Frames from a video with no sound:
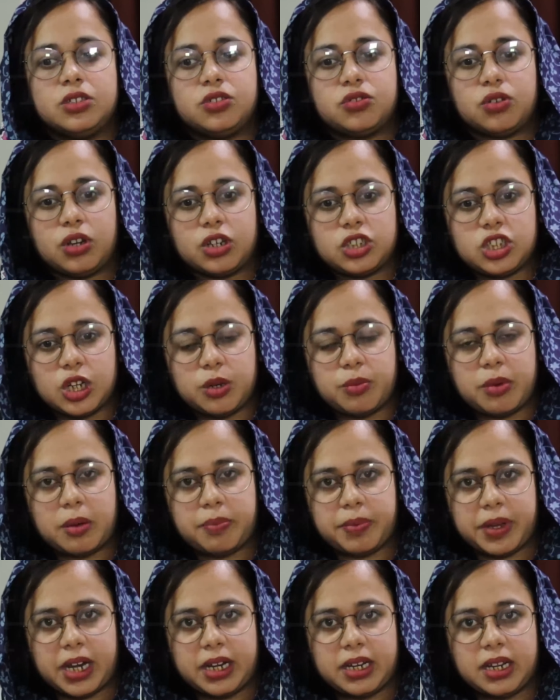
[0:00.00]
जो नशन वहाँ
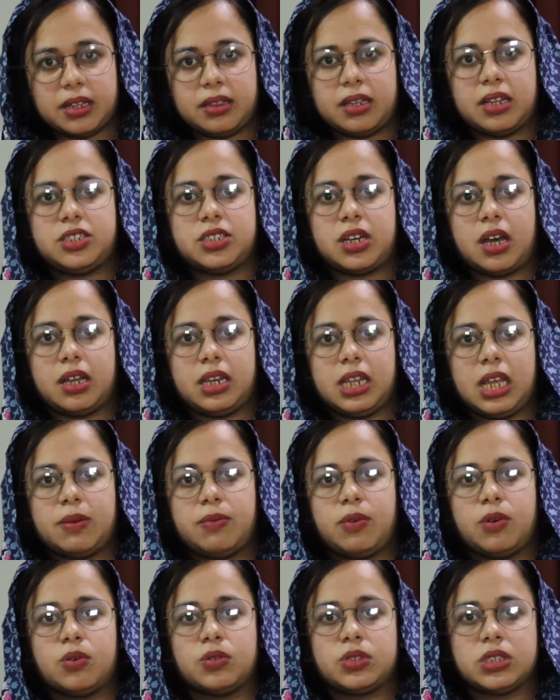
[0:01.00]
पेट के अंदर जा रही है
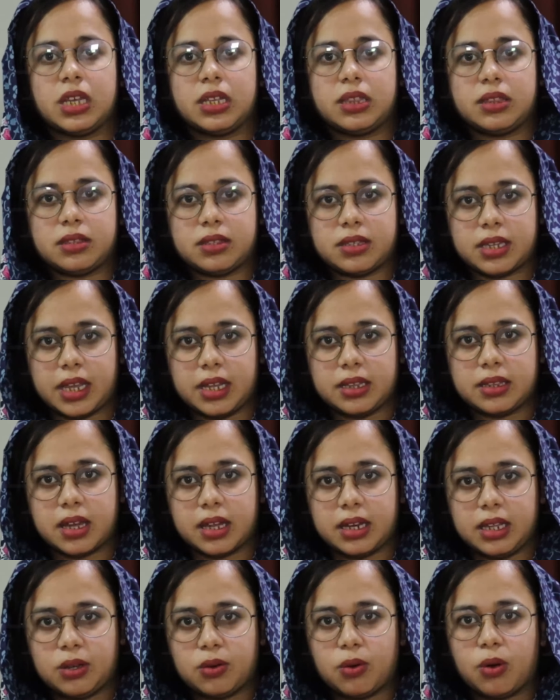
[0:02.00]
वो उसकी सही
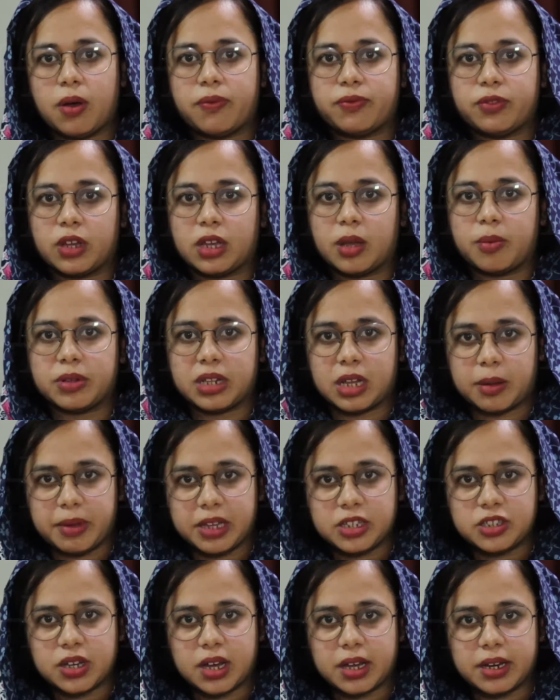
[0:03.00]
तारीखों हफ्तों के
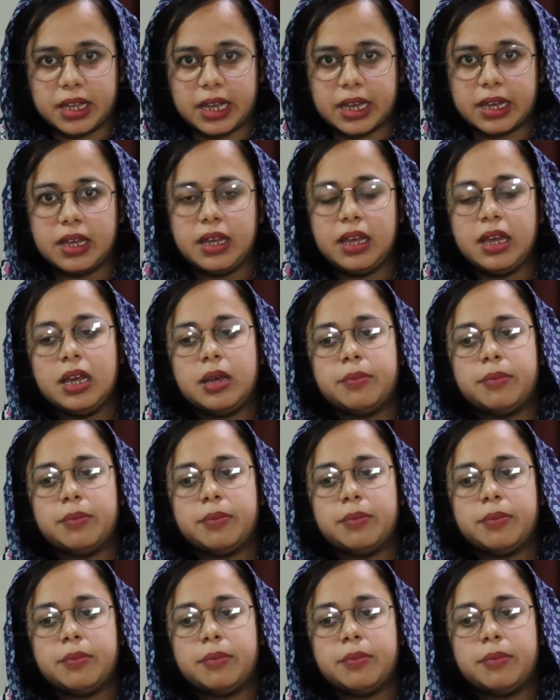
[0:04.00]
मुताबिक जा रही है